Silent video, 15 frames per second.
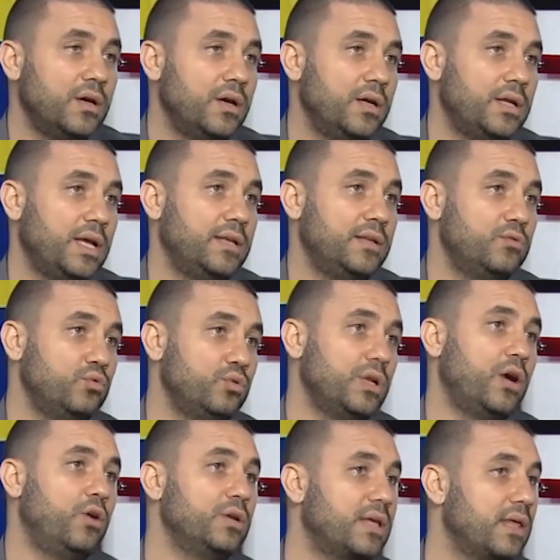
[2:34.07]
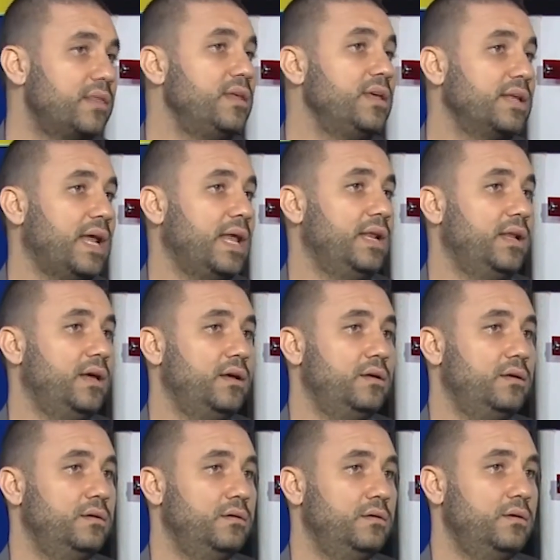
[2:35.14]
يعني دونه الكثير هلا
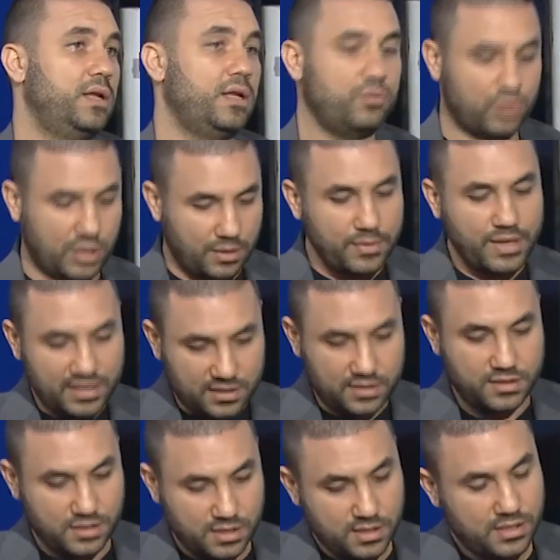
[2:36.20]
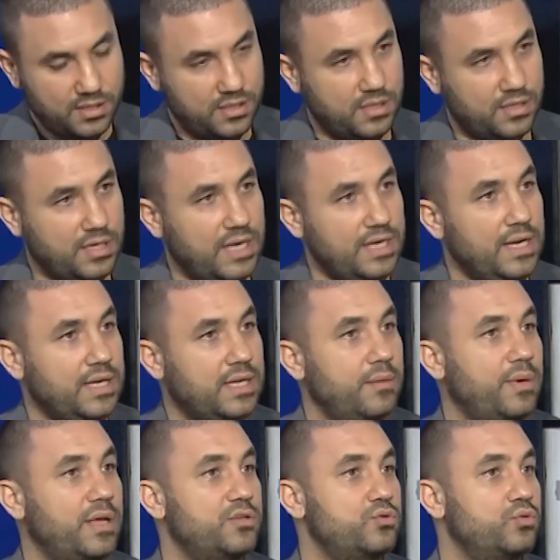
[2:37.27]
لانه كمان رح نحكي
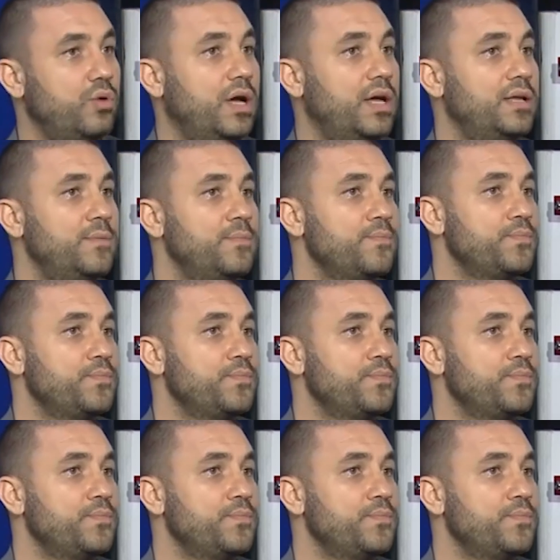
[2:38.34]
بعد شوي